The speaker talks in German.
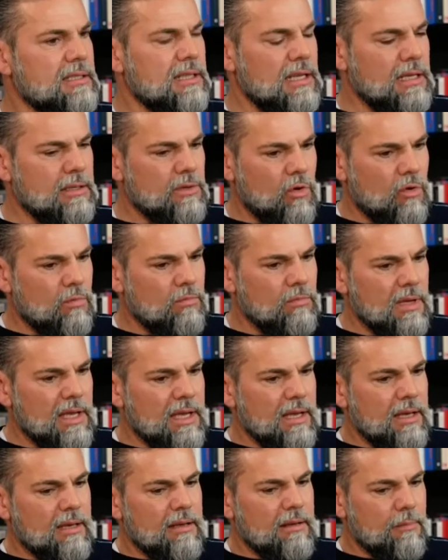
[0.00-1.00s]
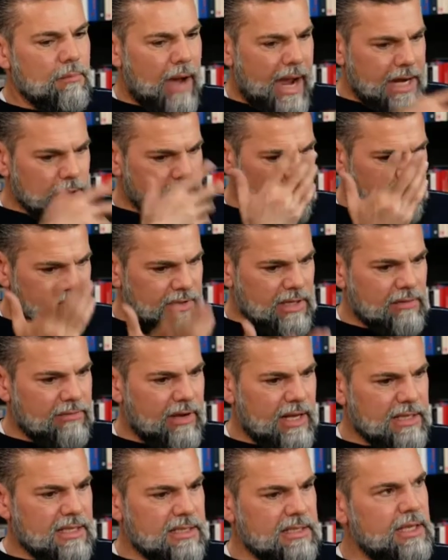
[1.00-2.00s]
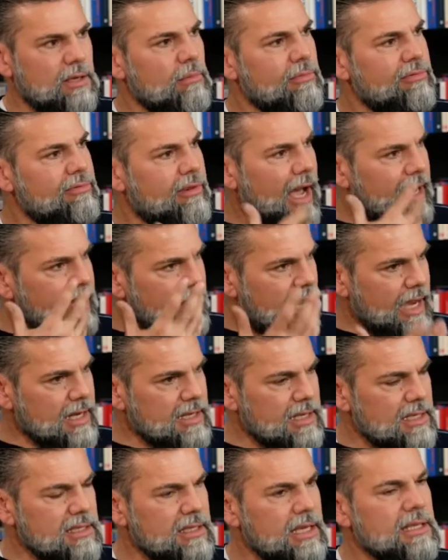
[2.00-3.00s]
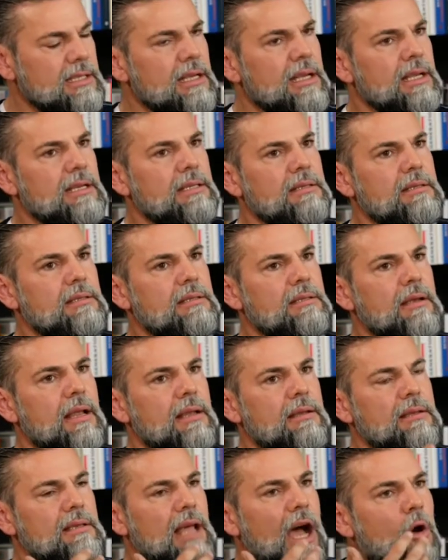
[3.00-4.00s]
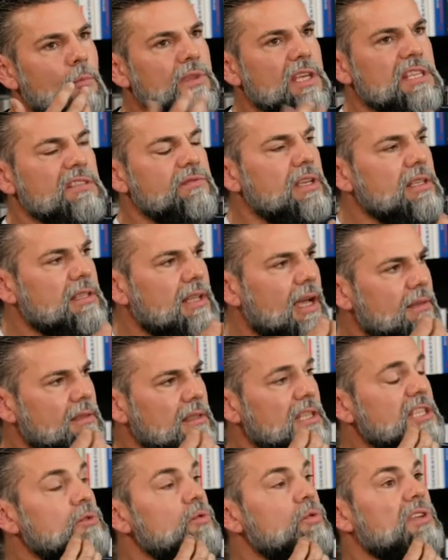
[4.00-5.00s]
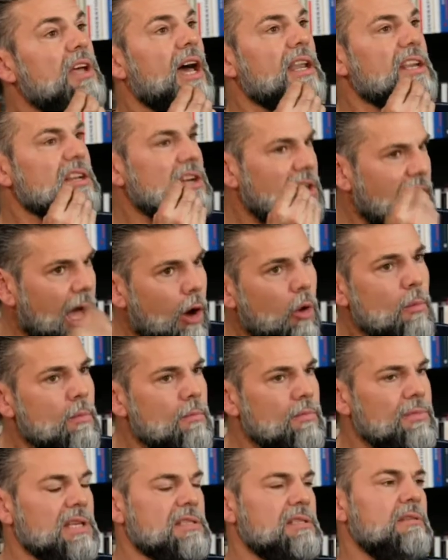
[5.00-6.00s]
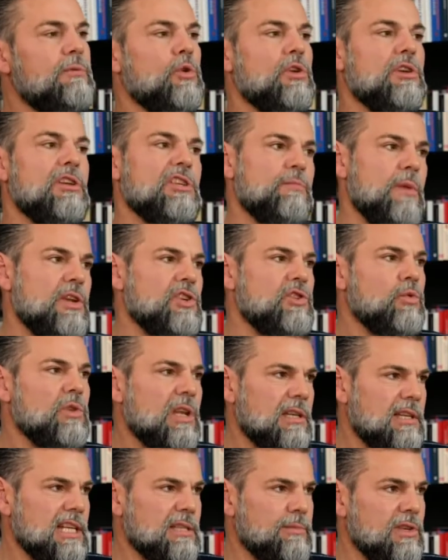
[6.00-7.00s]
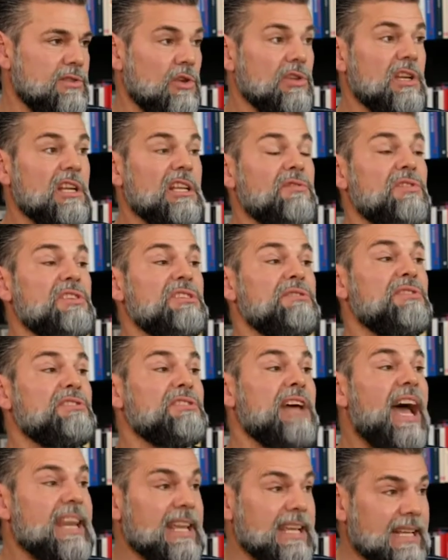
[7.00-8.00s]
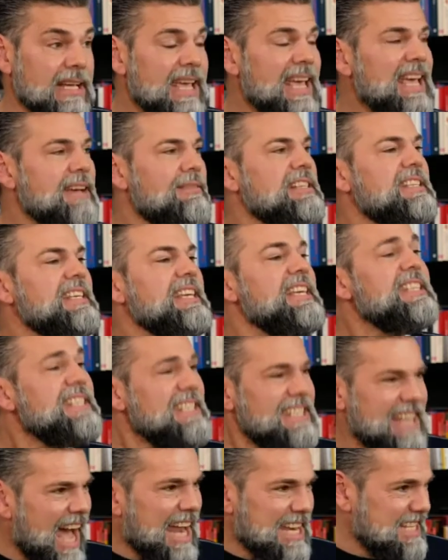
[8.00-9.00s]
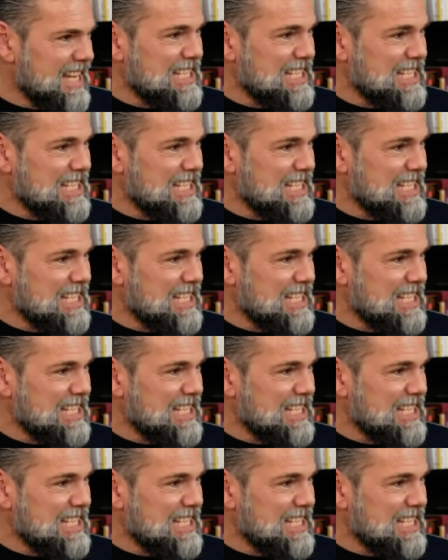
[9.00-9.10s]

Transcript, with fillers: es geht um Meinungsvielfalt, es geht um Freiheit, es geht darum, dass wir dann nicht nur daran glauben, dass die Würde des Menschen unantastbar ist, sondern dass wir sie verteidigen. Weil sie ist ja